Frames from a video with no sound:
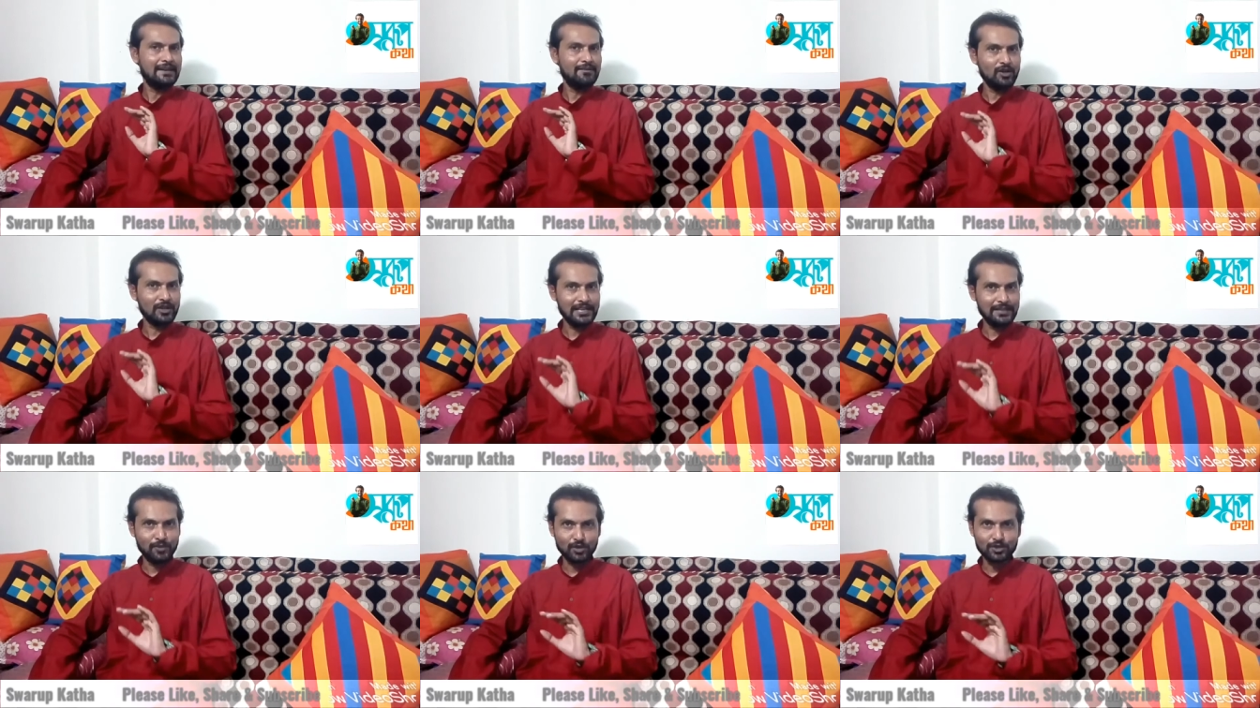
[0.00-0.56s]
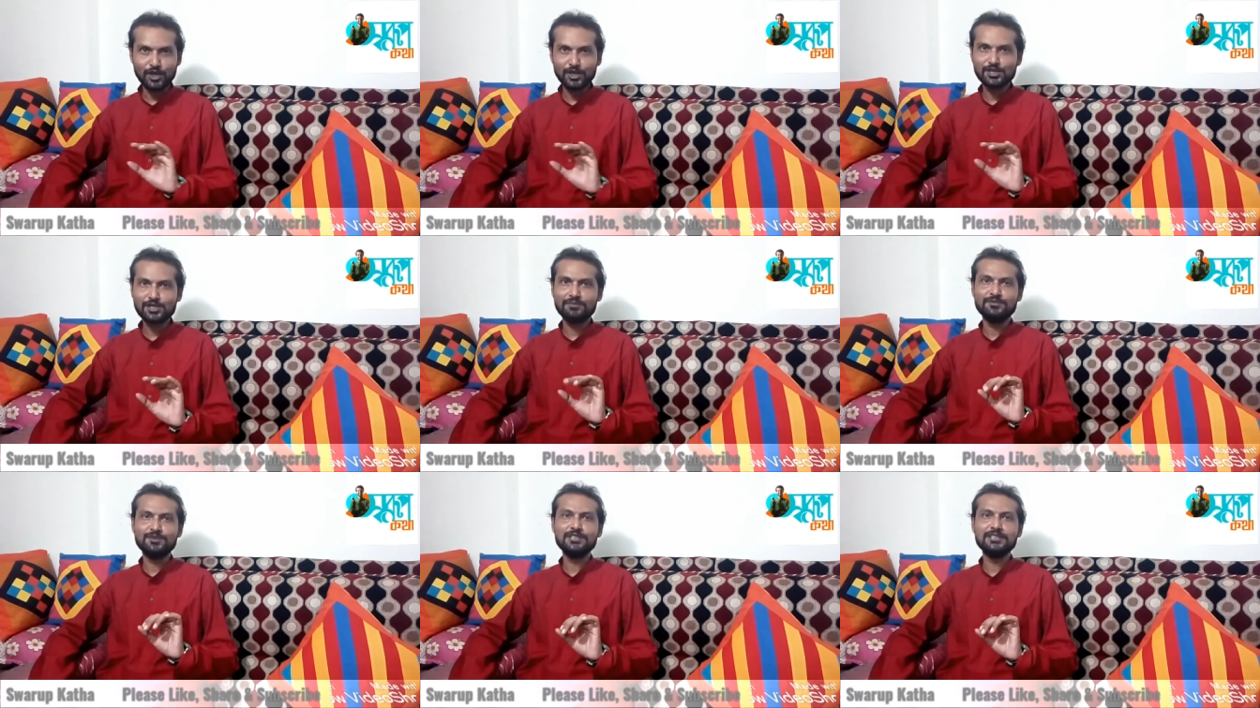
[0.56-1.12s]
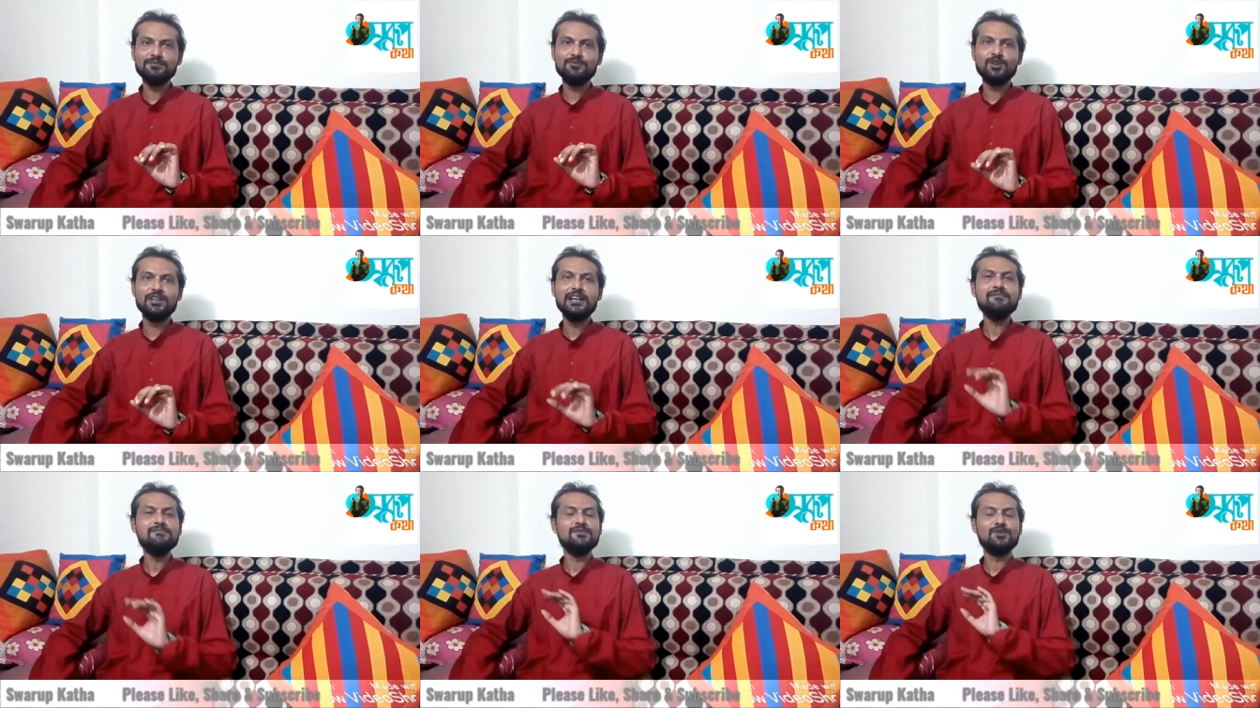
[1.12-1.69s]
এবং এই বোধহয় শব্দটি
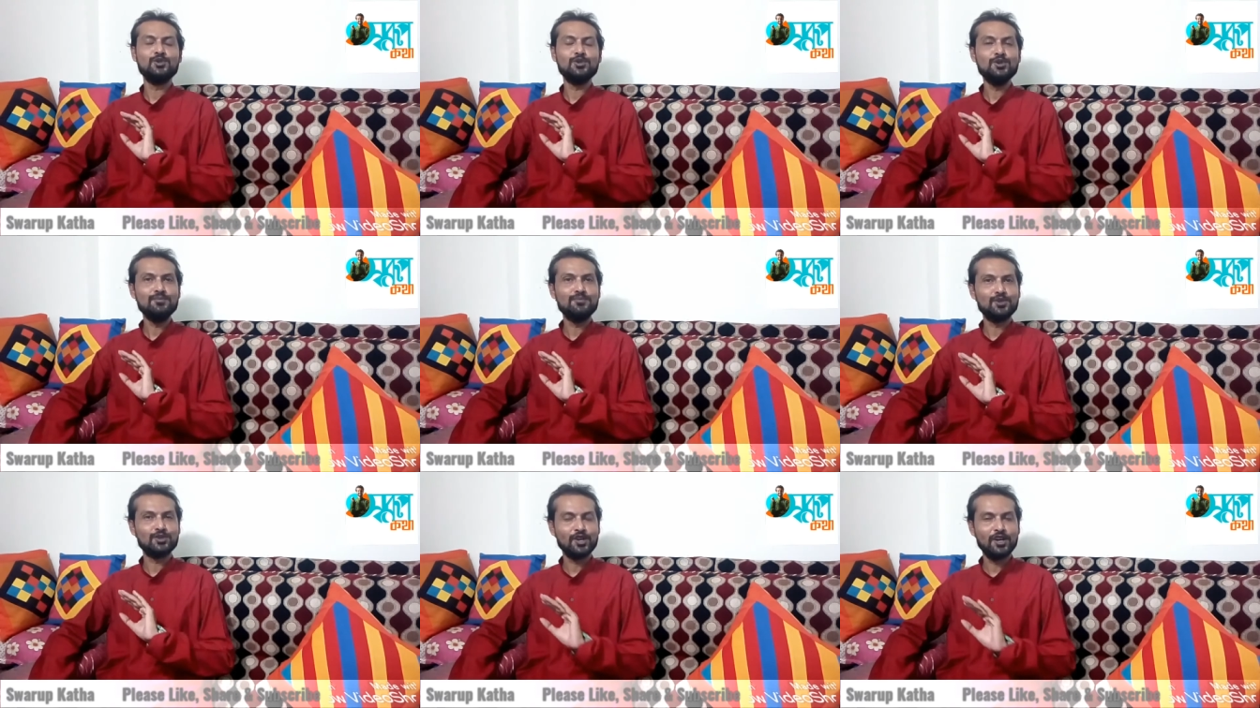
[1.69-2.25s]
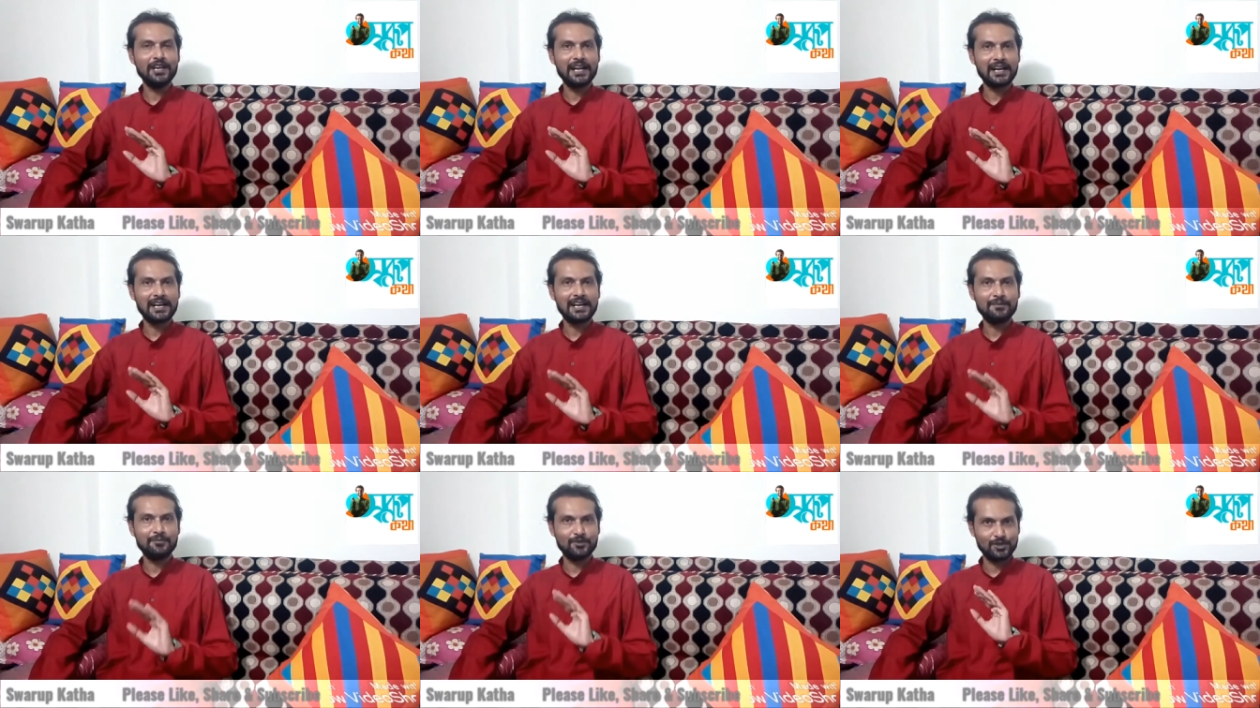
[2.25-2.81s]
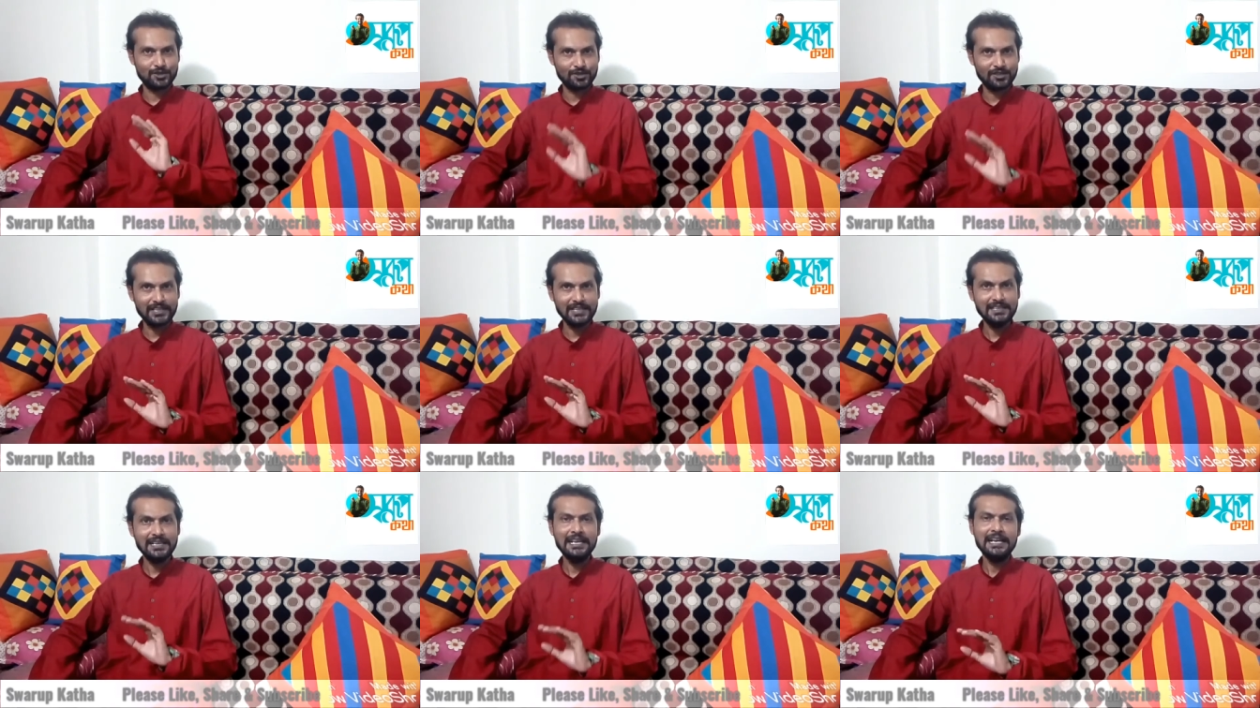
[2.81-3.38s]
বললাম কোনো বোধহয় রাখার প্রয়োজন
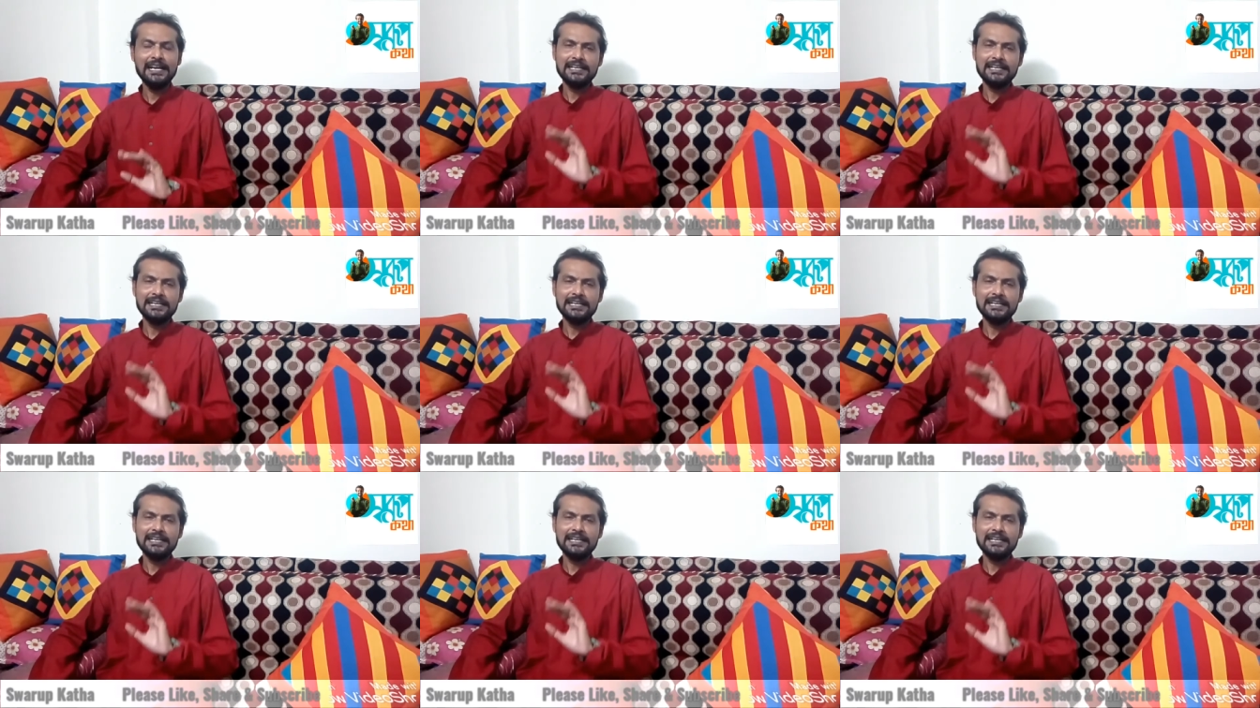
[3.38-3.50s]
নেই